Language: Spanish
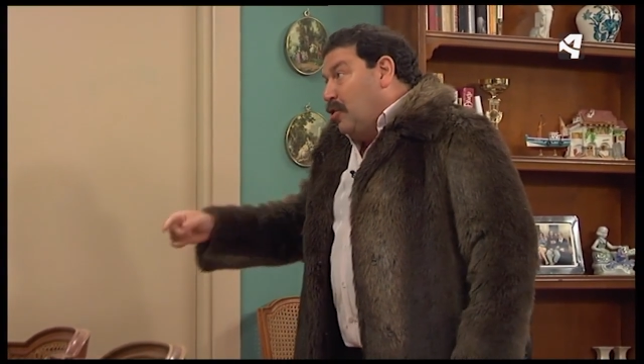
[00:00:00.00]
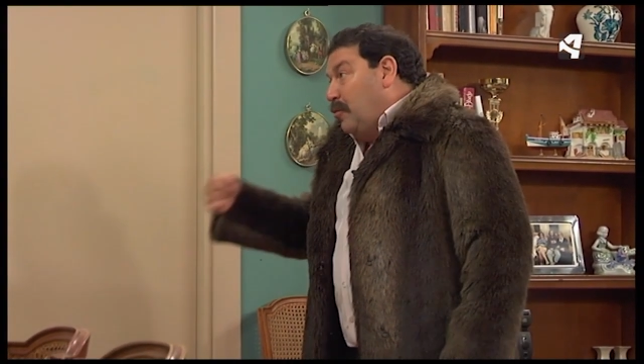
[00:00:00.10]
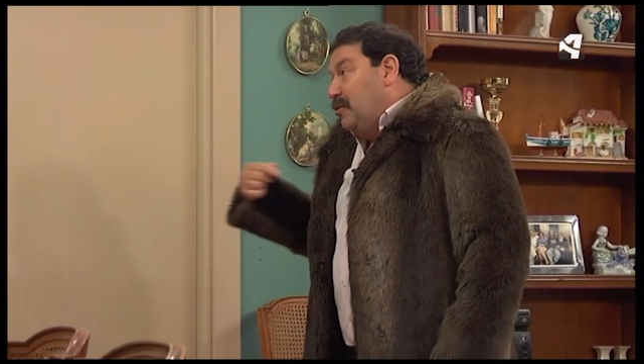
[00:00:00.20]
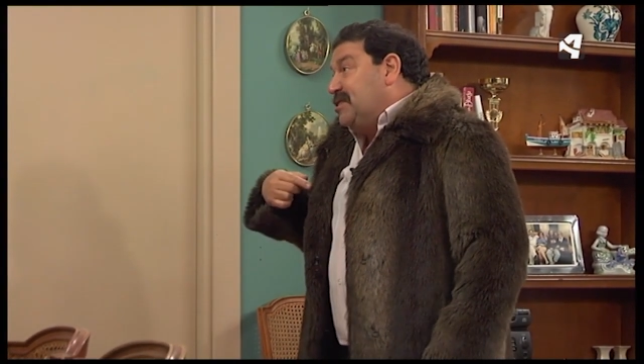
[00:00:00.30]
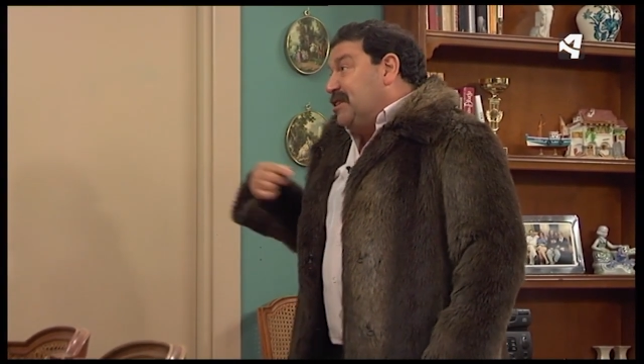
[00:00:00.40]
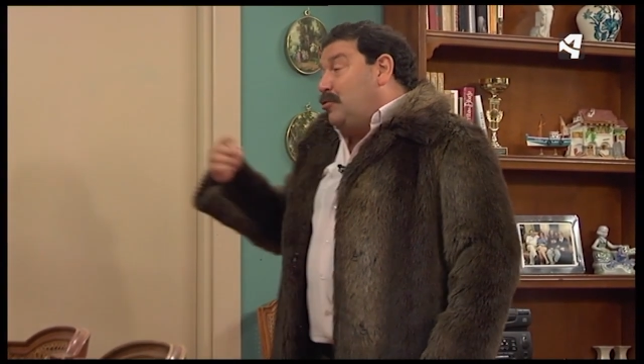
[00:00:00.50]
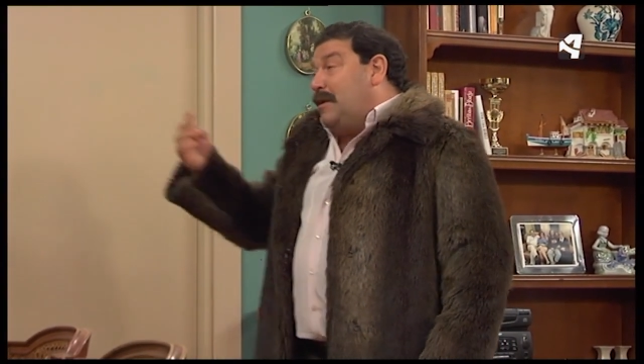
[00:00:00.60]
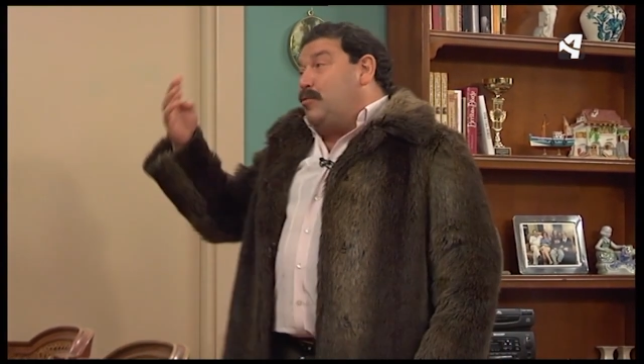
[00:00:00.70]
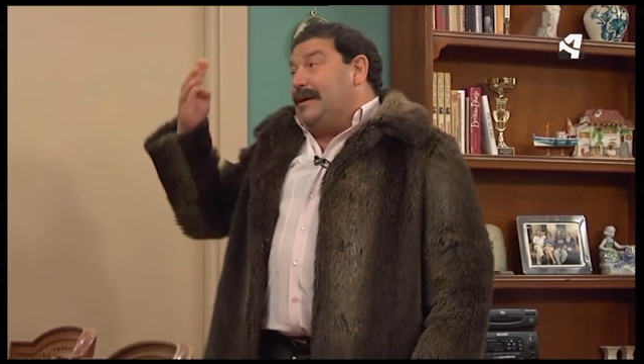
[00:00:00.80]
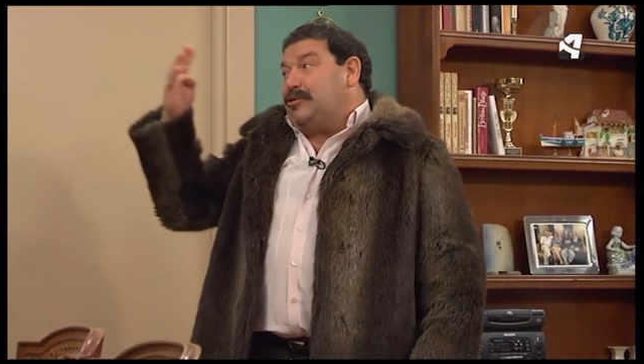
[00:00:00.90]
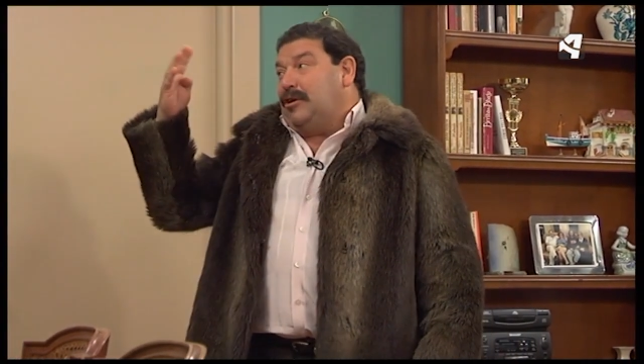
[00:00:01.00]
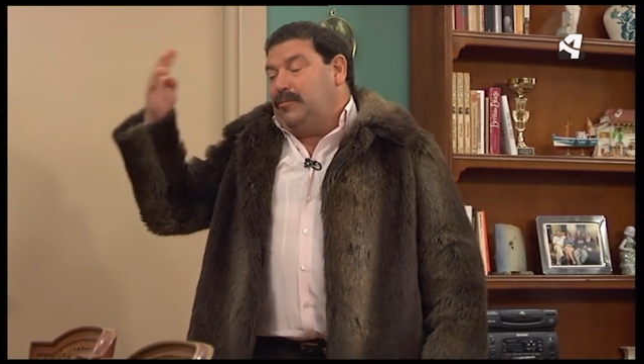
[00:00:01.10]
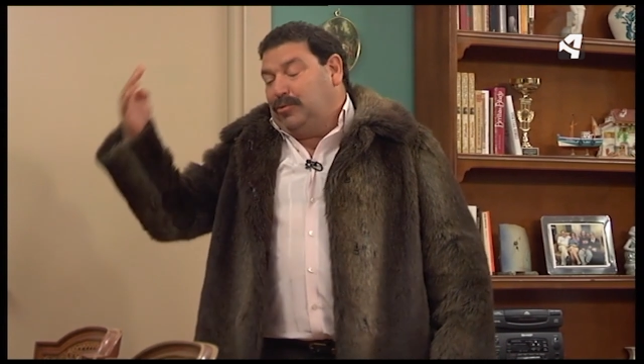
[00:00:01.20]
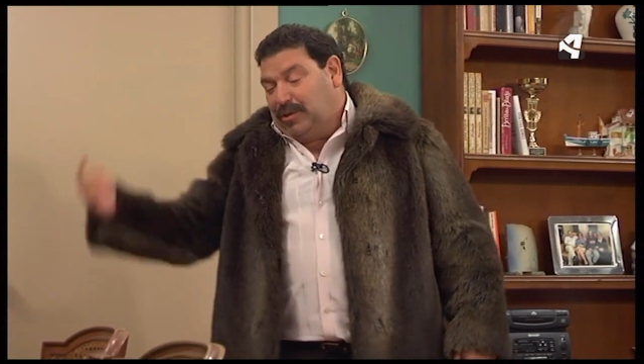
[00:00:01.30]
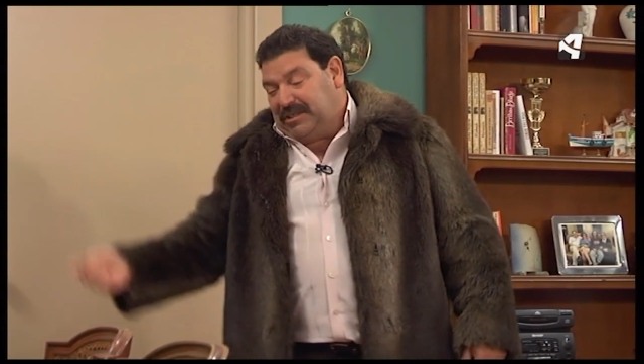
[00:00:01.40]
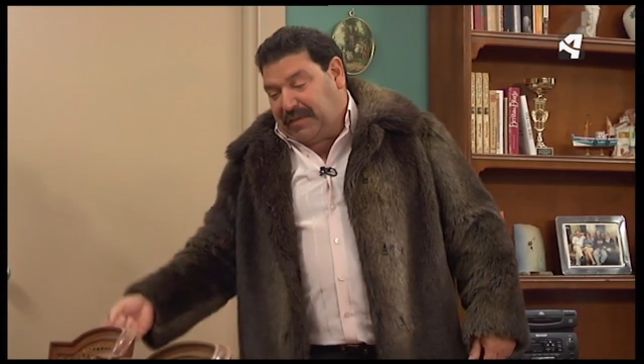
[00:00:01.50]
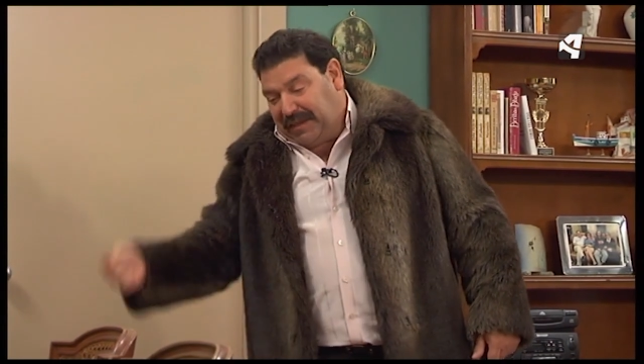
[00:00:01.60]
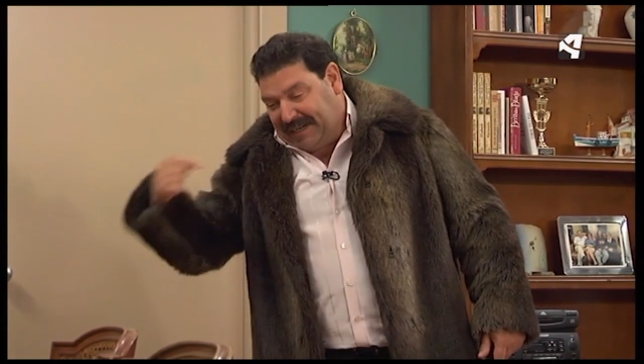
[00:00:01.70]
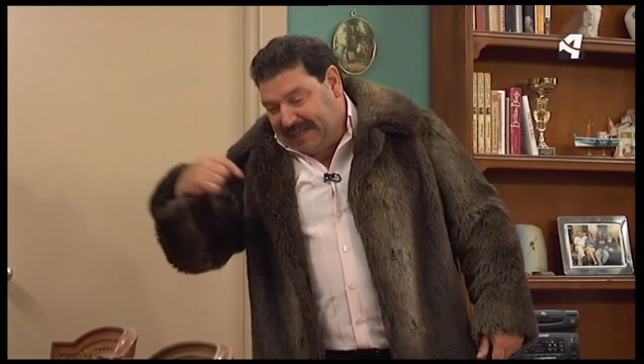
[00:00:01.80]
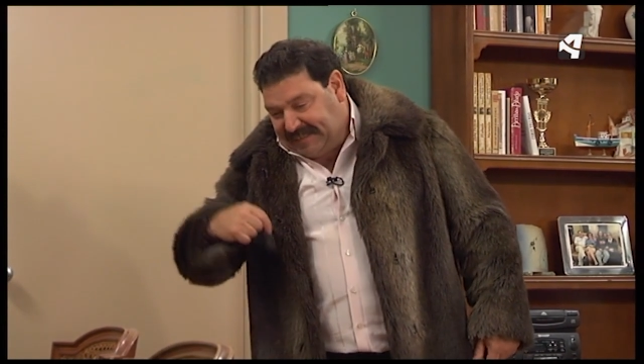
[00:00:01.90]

Como este solo hay cuatro en el mundo. Es decir,